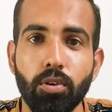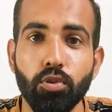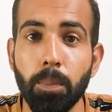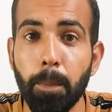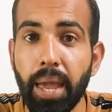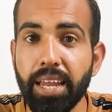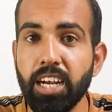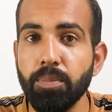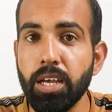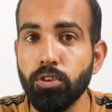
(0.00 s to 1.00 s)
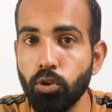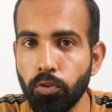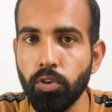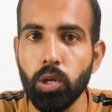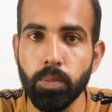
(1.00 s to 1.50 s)
उसके बैक एंड में एक
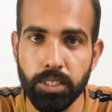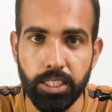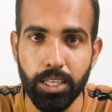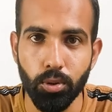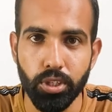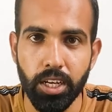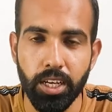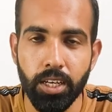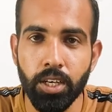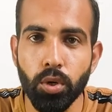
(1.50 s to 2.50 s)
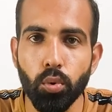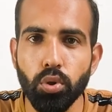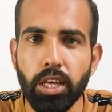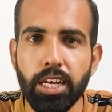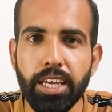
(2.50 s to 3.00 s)
सॉफ्टवेयर भी चाहिए होता है
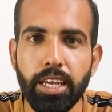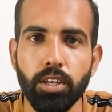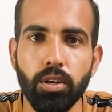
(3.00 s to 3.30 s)
उसके लिए